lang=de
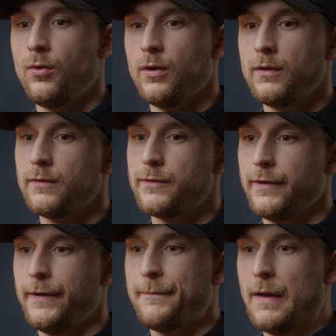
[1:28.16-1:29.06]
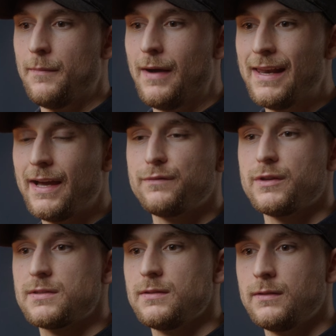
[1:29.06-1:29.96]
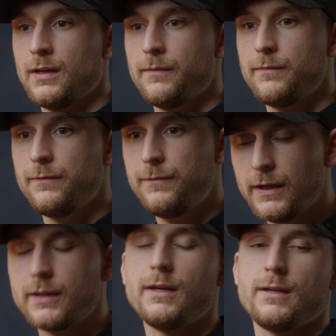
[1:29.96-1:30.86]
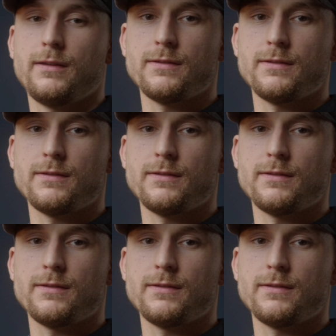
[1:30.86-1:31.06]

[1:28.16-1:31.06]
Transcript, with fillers: und ähm, am allereinfachsten haben wir gedacht,